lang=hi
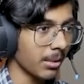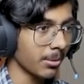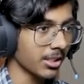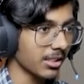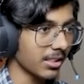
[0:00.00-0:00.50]

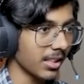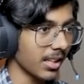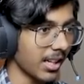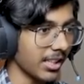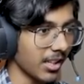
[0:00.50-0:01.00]
बस इतने
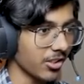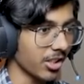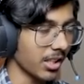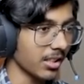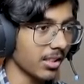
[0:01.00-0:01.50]
हाइट का ही
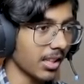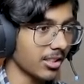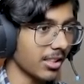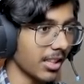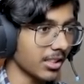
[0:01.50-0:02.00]
चाहिए था दैट्स दैट्स